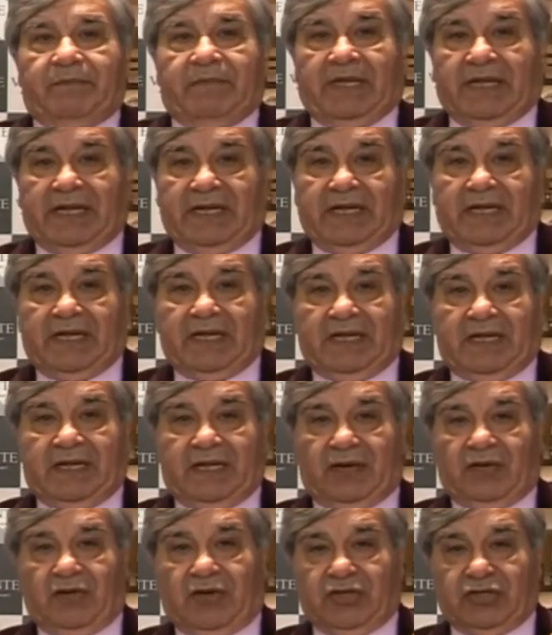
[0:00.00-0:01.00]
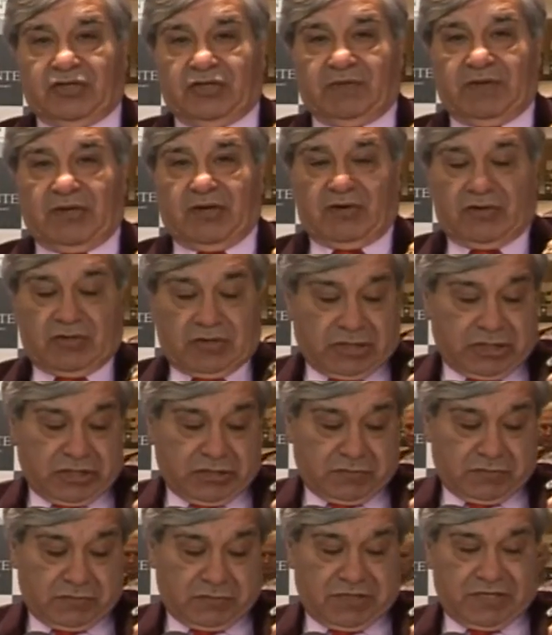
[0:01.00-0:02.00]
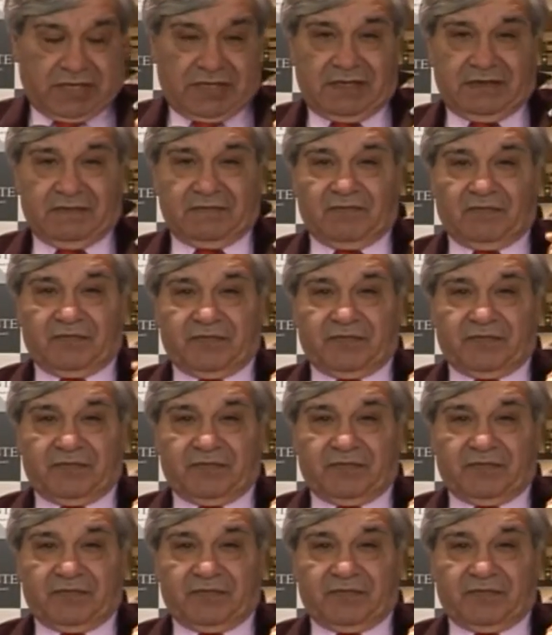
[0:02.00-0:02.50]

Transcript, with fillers: Mire lo que yo me coloque, ¿eh?